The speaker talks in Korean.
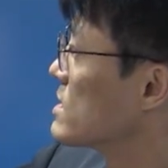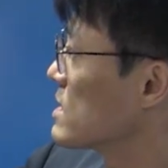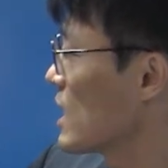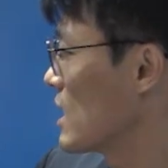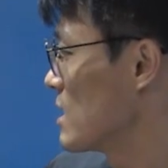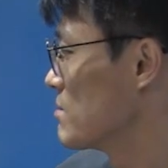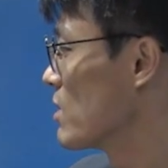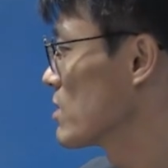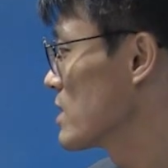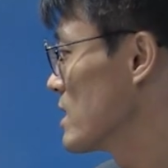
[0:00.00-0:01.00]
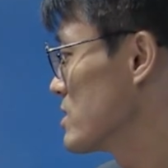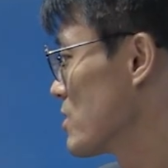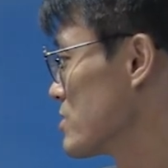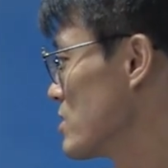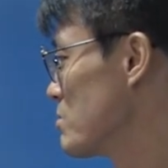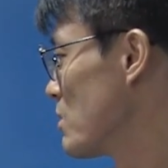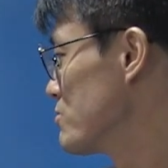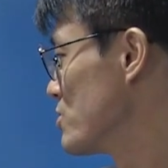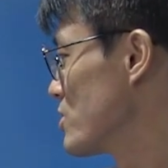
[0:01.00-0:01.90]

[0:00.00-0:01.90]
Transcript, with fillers: 자, 법관 정년은 법률을